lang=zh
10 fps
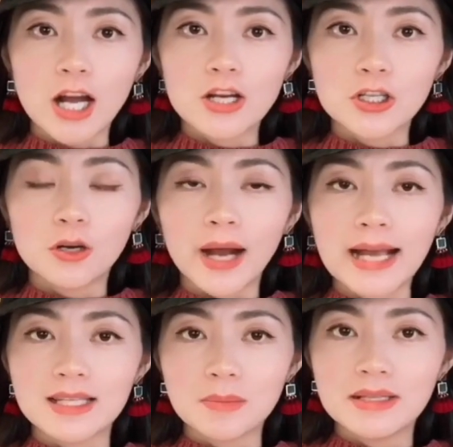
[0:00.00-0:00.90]
十二周，
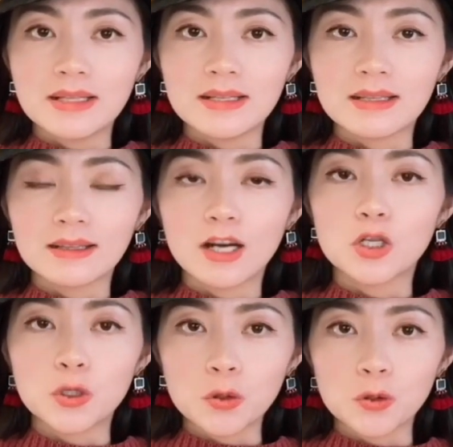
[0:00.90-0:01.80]
孩子们进行了
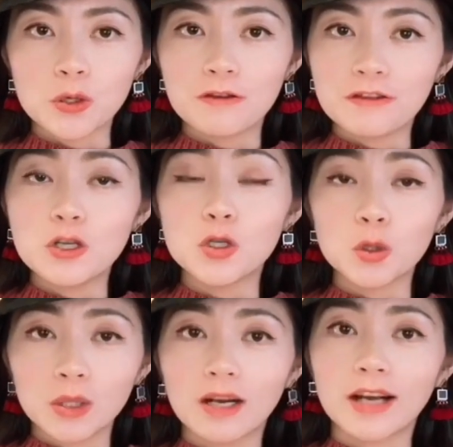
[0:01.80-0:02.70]
数学分
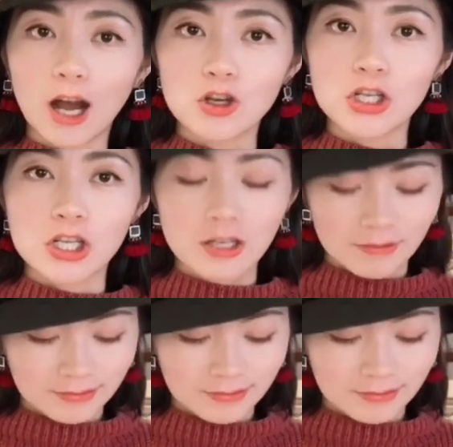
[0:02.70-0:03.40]
数的考试。